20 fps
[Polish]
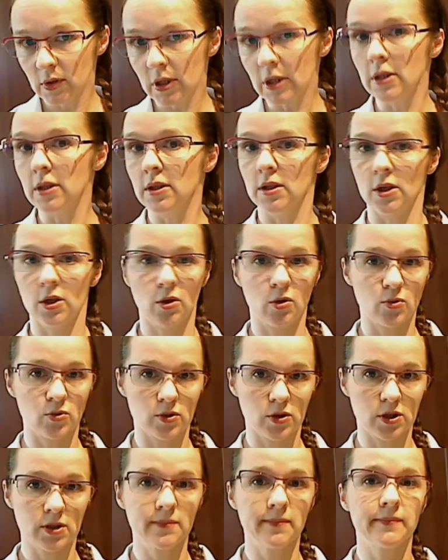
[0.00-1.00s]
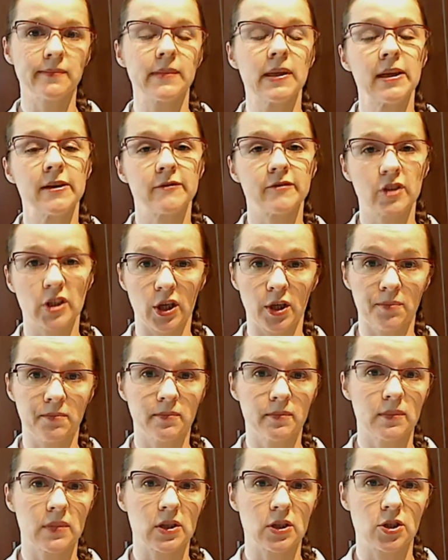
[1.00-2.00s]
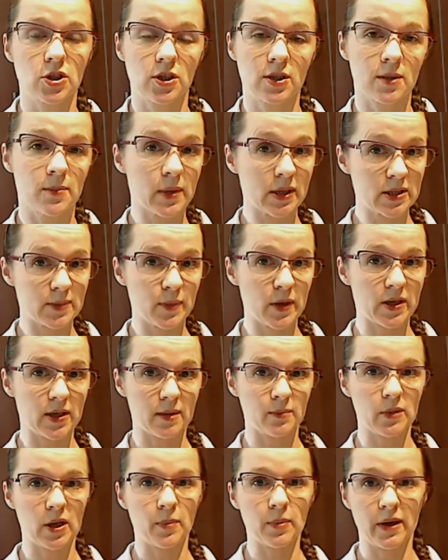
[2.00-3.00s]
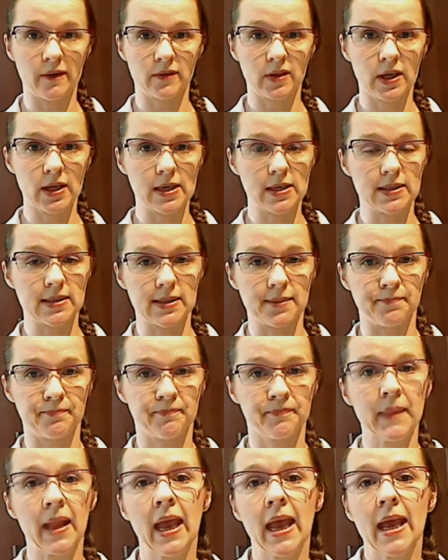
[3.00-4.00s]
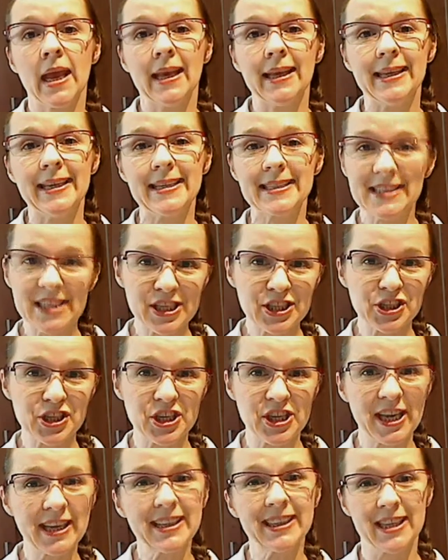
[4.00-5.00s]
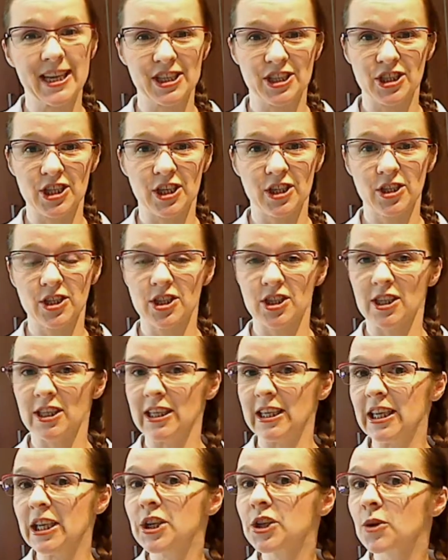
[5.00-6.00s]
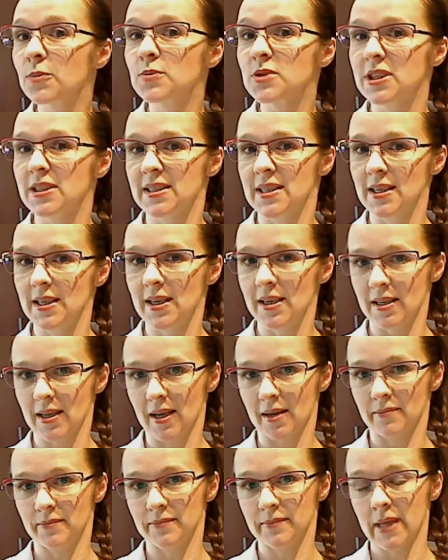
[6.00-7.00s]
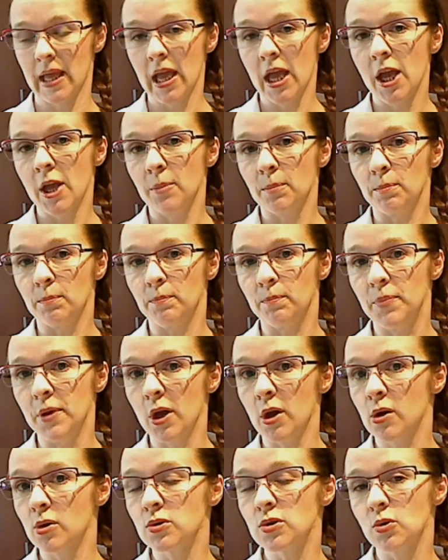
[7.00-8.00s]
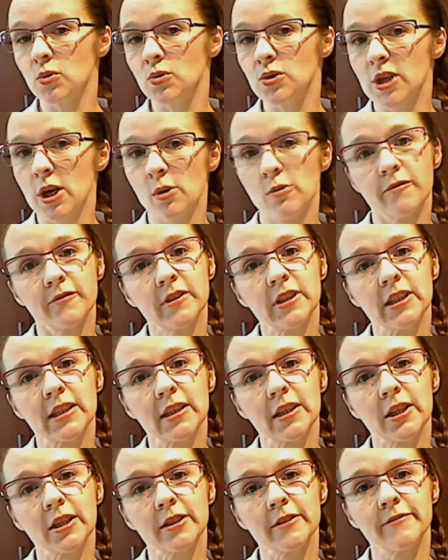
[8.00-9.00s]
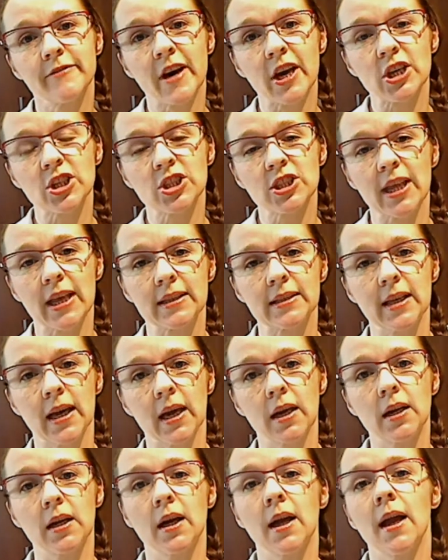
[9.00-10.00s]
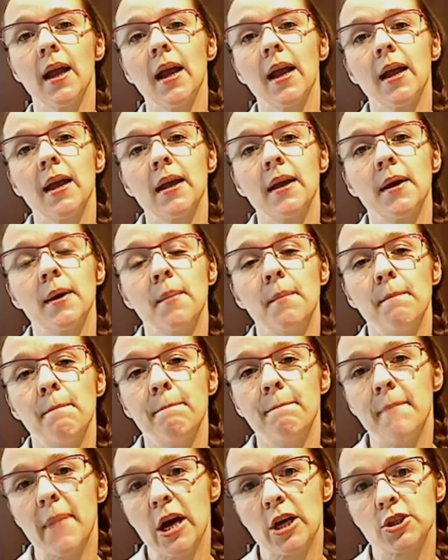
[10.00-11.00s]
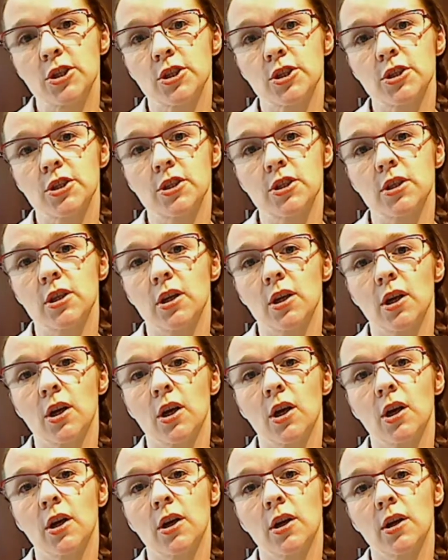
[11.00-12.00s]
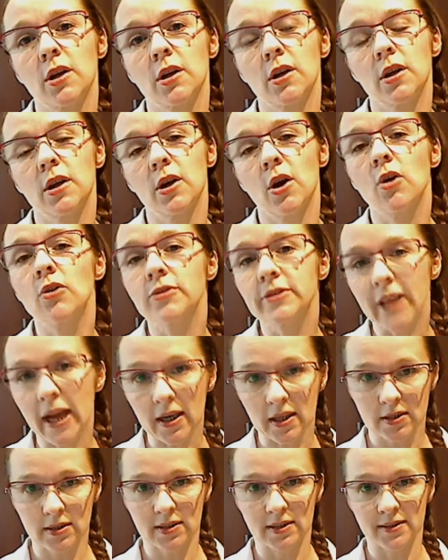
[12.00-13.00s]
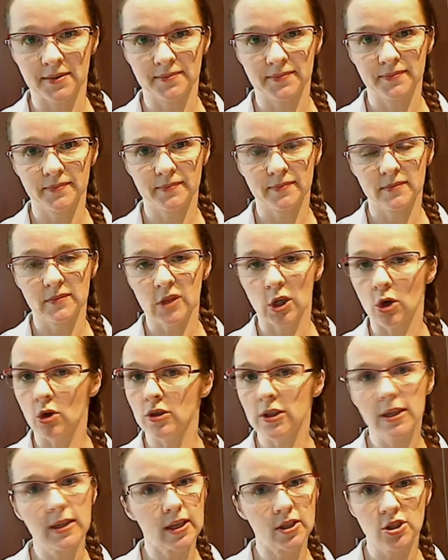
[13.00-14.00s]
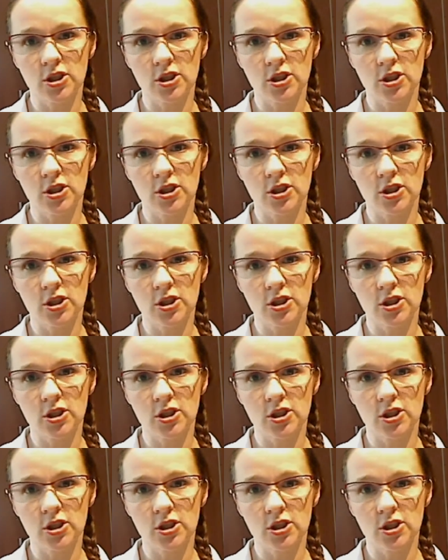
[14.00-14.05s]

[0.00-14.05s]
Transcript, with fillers: innych ludzi w tym, że tym ekspertem naprawdę jestem. Jest jeszcze jedna rzecz nie do przecenienia biorąc udział w tych warsztatach, masz kontakty. Tego nie da